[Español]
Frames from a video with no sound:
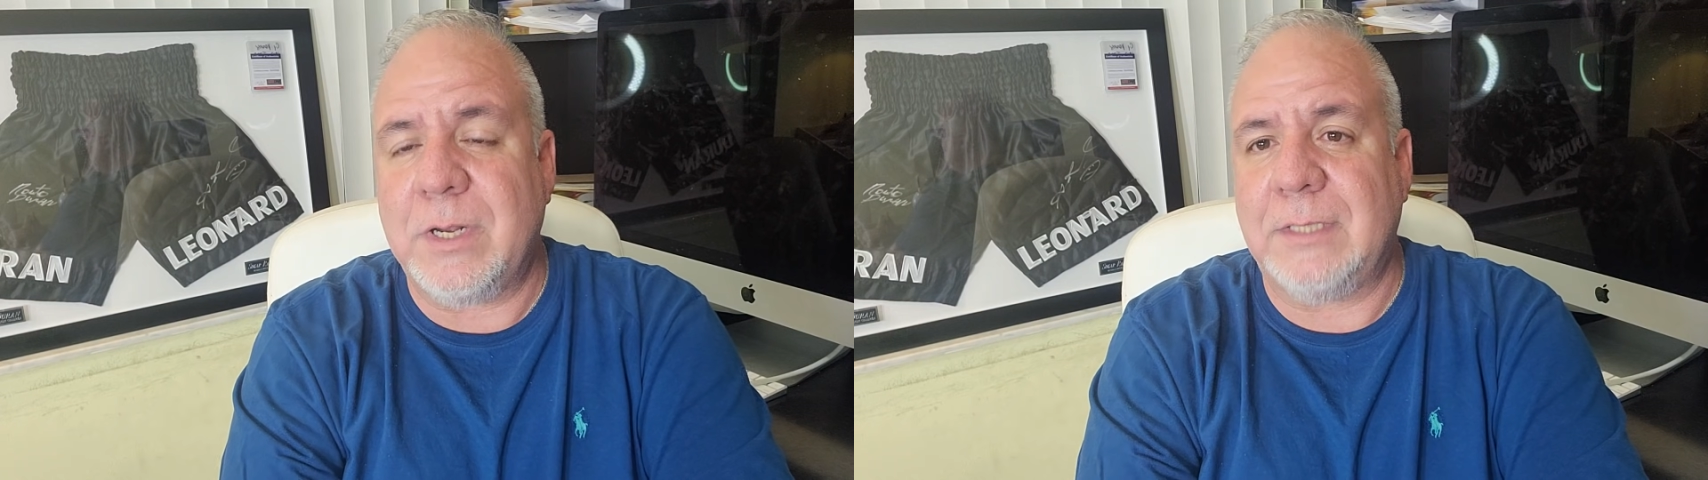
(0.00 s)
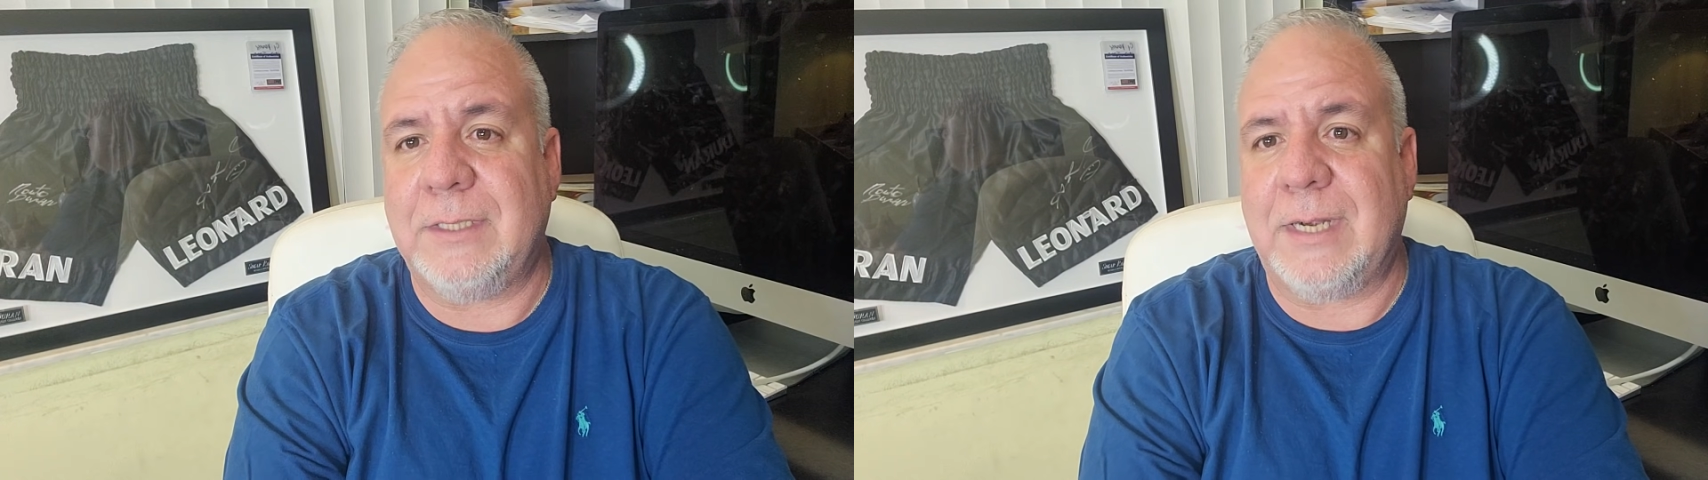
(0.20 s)

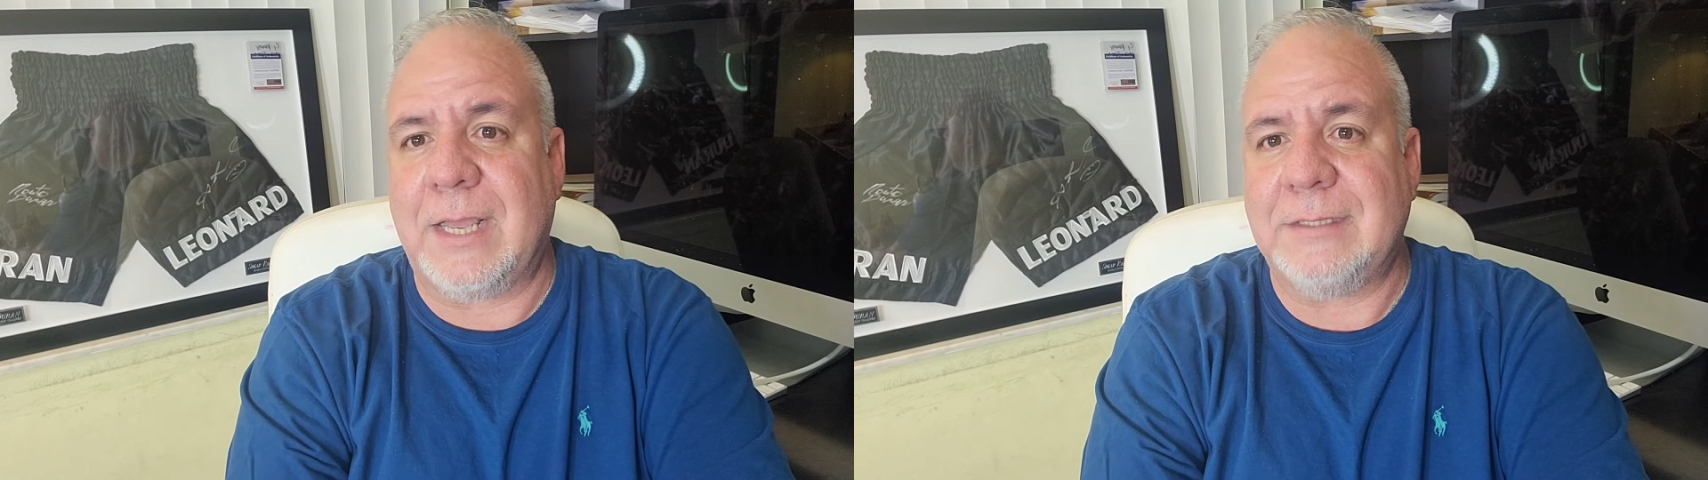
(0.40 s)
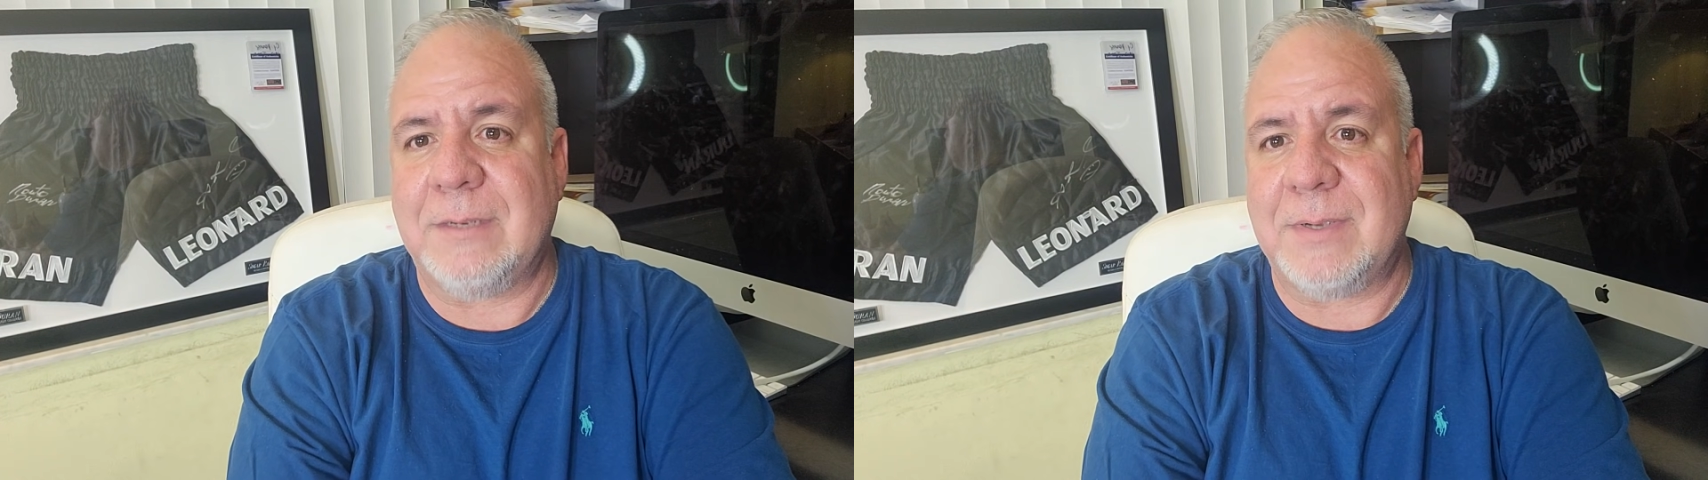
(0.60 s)
grande en las
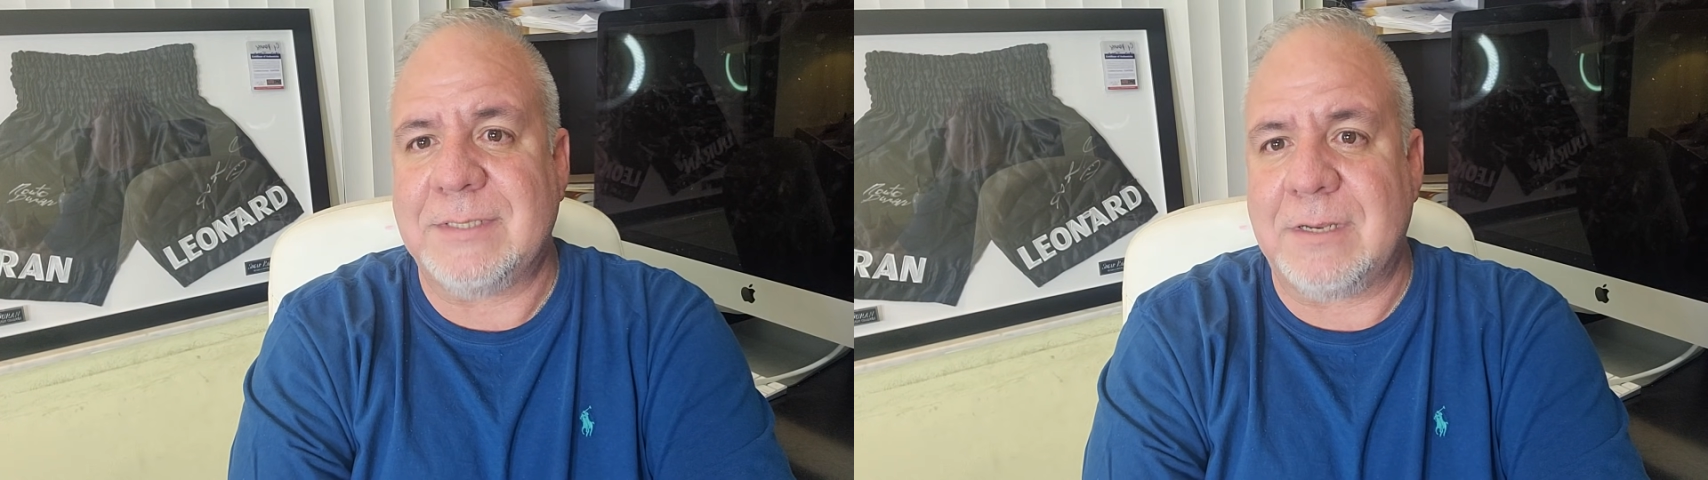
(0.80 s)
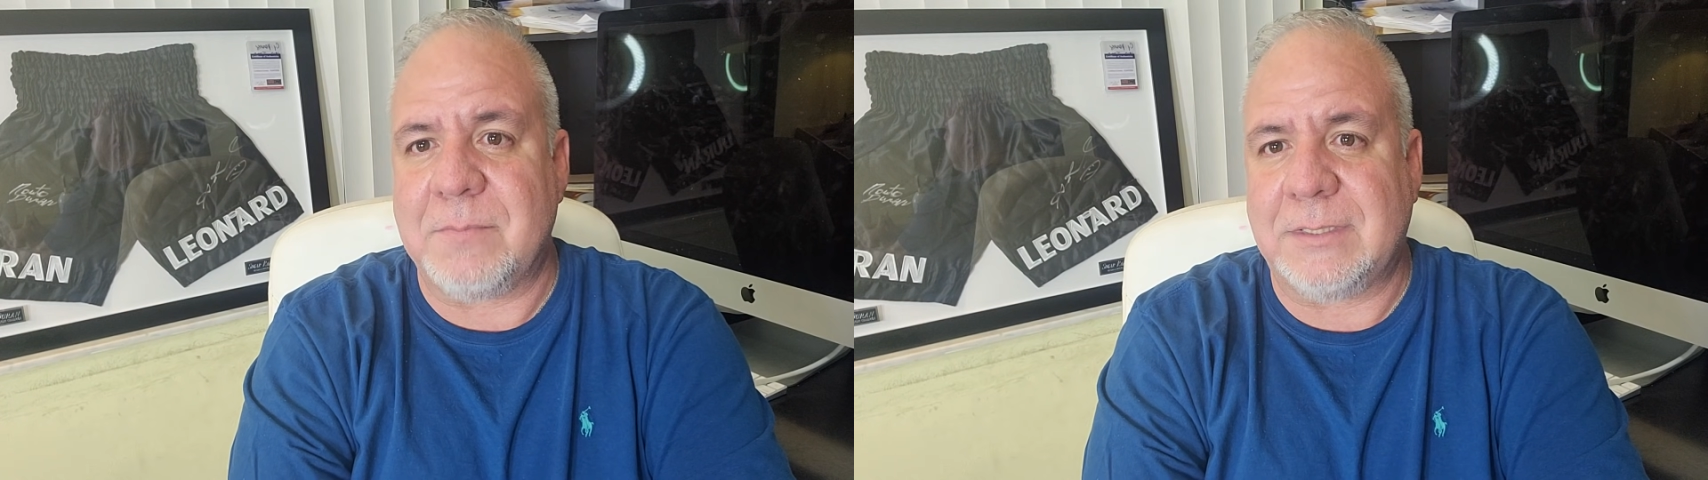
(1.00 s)
artes
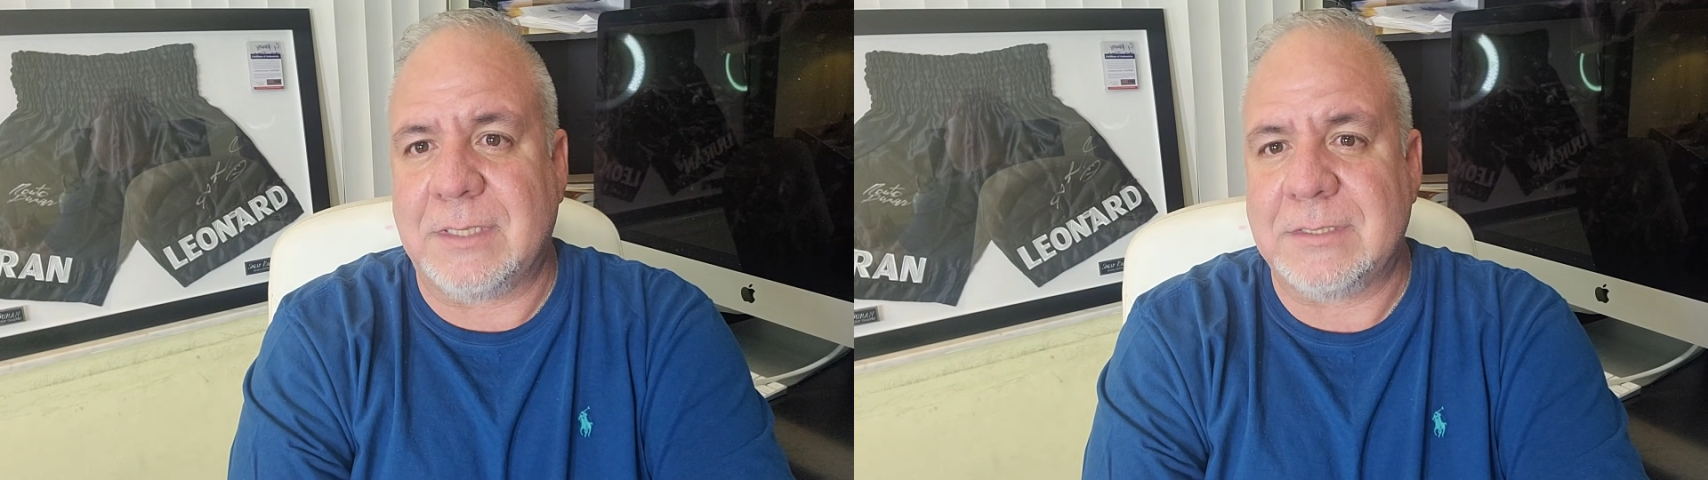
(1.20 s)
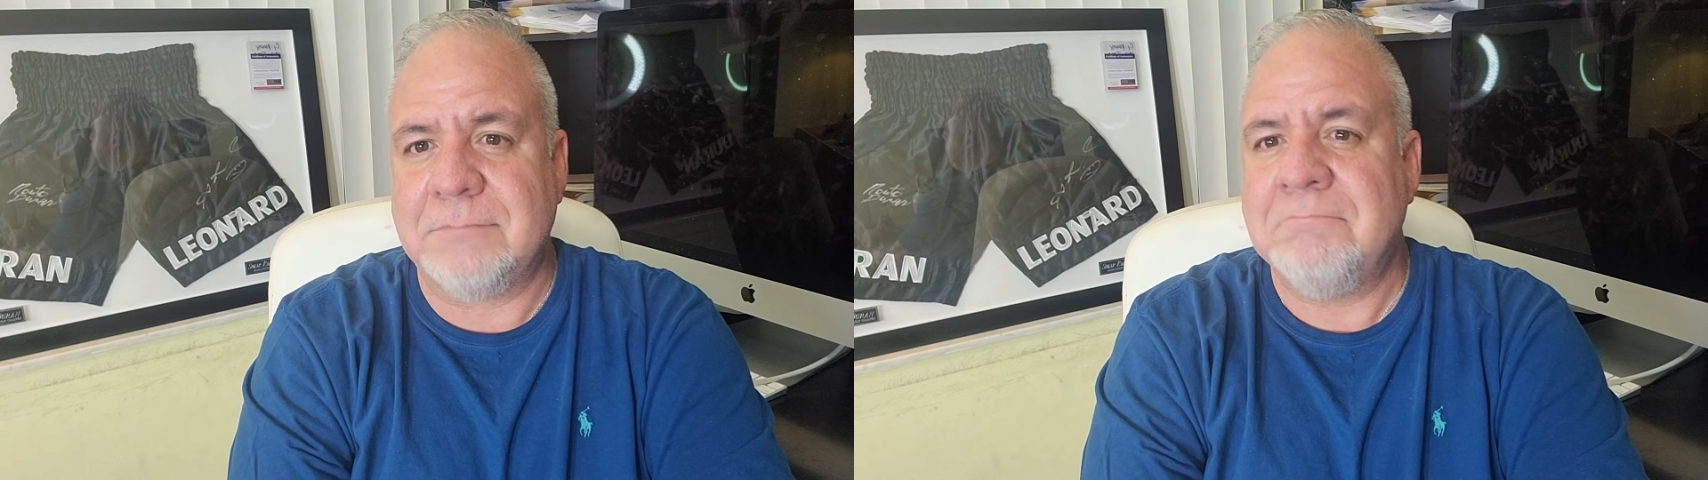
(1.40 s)
marciales
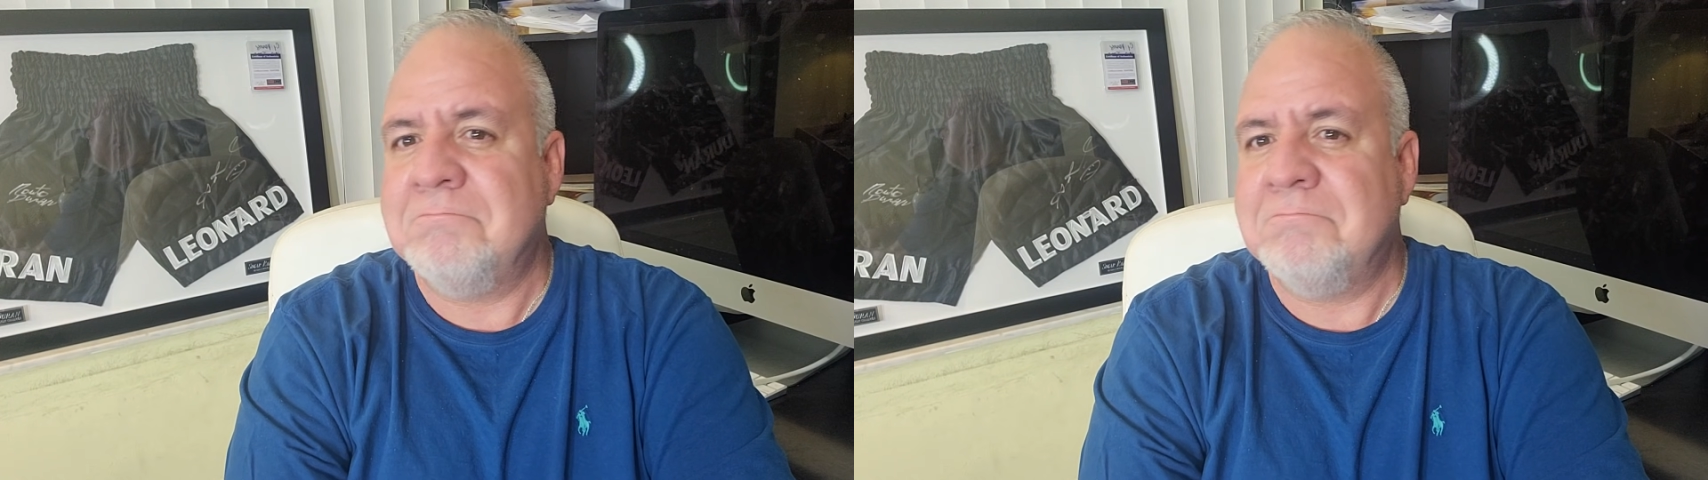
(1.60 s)
mixtas